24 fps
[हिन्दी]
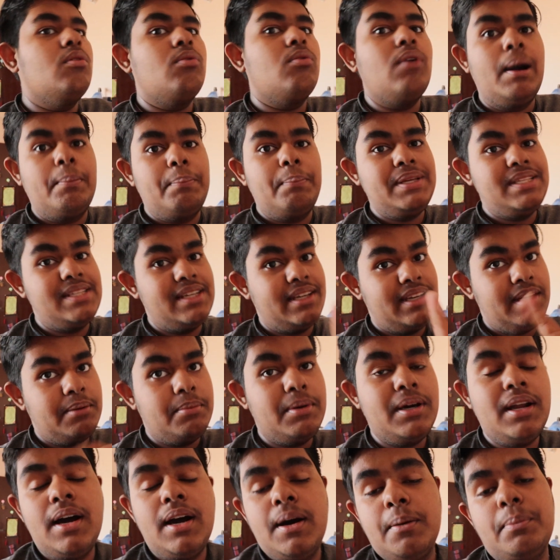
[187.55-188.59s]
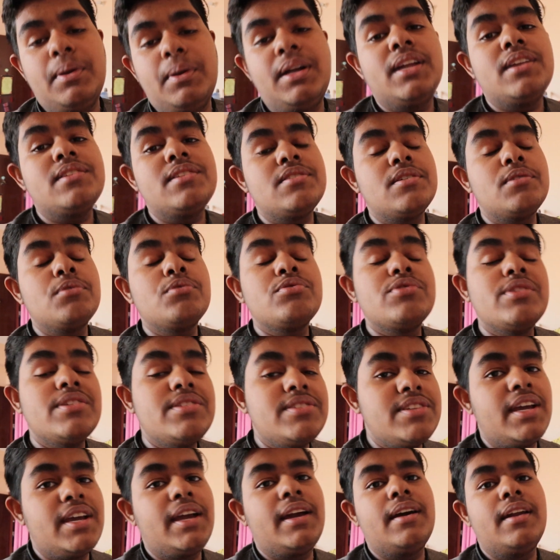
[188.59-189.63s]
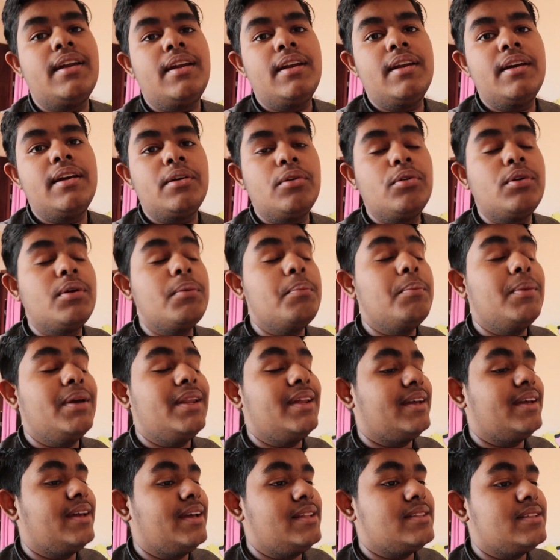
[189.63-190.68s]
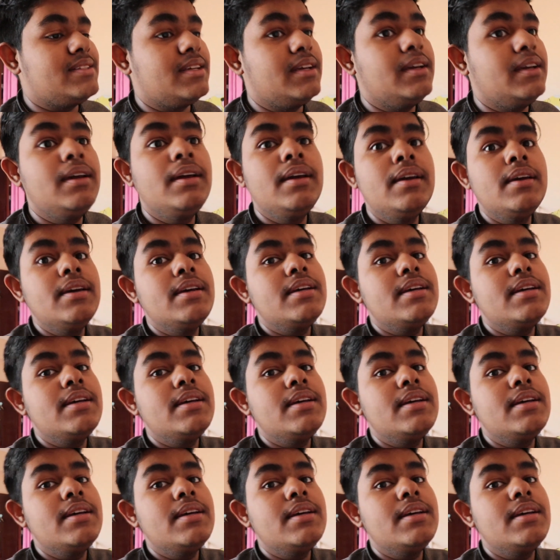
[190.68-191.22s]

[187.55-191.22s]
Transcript: वहाँ पे जाके एक बार अपडेट ज़रूर से चेक कर लेना क्योंकि मेरे ख्याल से